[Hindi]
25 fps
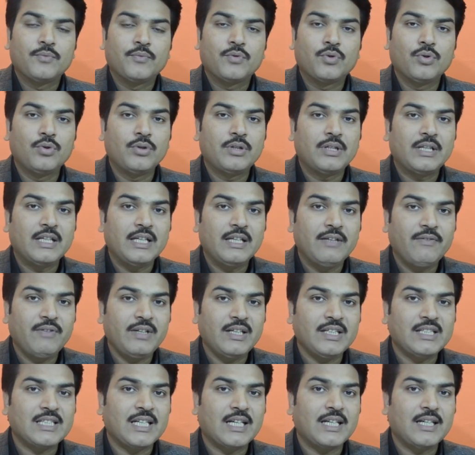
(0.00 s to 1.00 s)
तो
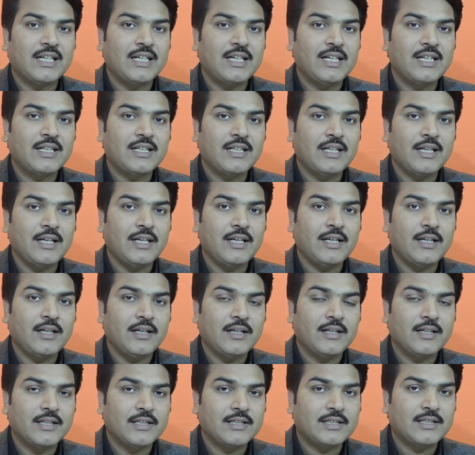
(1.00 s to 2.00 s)
टीवी चैनल
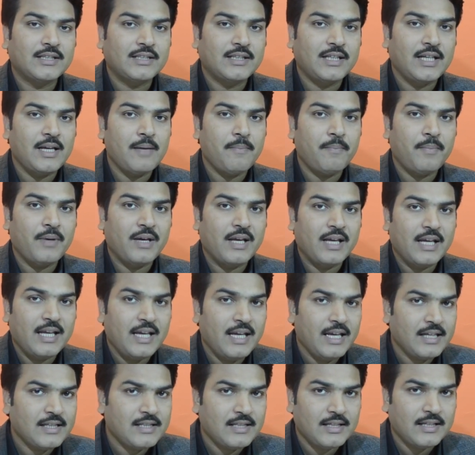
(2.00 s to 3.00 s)
के स्टेप
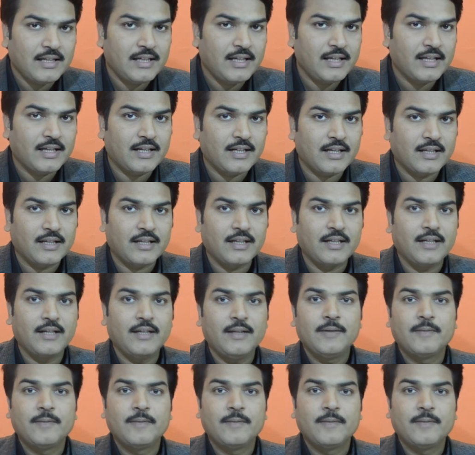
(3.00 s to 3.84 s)
ए से लेकर के